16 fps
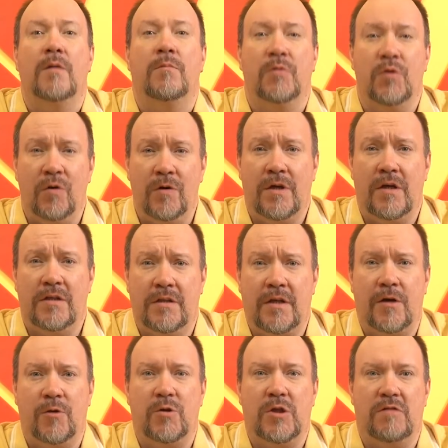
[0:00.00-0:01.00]
Многие
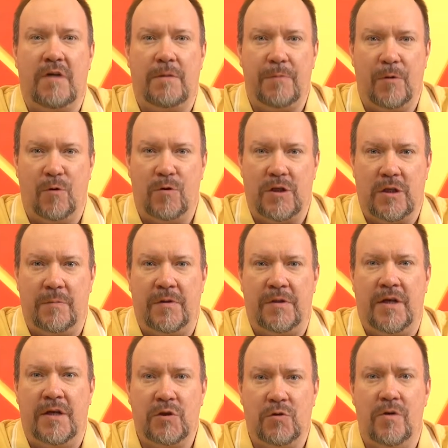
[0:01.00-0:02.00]
задаются вопросом,
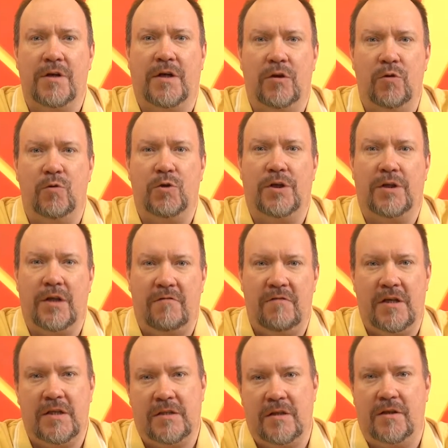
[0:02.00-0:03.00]
насколько нужен
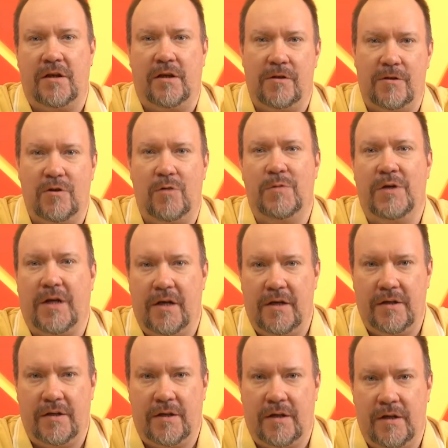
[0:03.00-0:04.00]
навес над крыльцом и
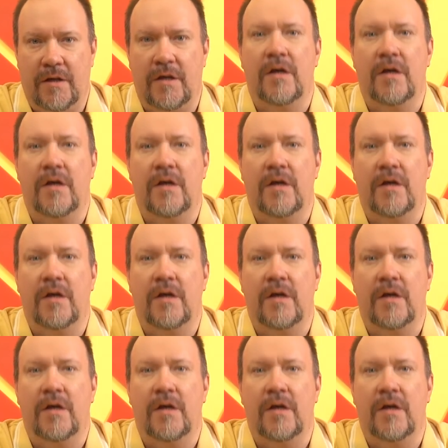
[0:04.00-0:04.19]
калиткой,